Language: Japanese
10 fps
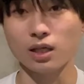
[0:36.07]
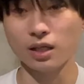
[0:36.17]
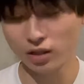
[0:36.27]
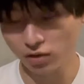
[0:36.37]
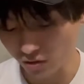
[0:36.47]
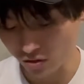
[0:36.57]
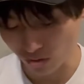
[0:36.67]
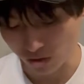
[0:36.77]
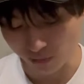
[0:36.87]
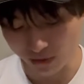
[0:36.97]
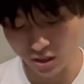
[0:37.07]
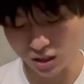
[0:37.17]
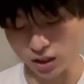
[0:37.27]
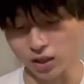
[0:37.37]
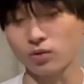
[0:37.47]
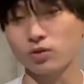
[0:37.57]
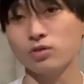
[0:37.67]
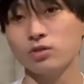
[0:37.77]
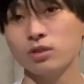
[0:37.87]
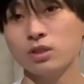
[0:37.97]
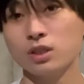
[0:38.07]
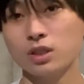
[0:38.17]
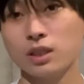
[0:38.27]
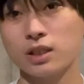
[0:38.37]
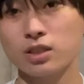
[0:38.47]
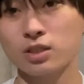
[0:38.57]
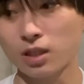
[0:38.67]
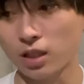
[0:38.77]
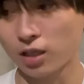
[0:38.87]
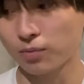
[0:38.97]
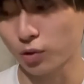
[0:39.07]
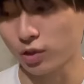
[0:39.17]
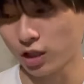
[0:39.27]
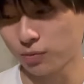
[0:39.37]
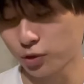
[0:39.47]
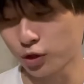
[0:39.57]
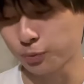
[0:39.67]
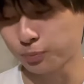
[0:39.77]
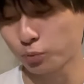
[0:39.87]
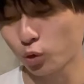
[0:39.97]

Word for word: 例年よりはちょっと寂しいかなという感じでね、もうだいぶ、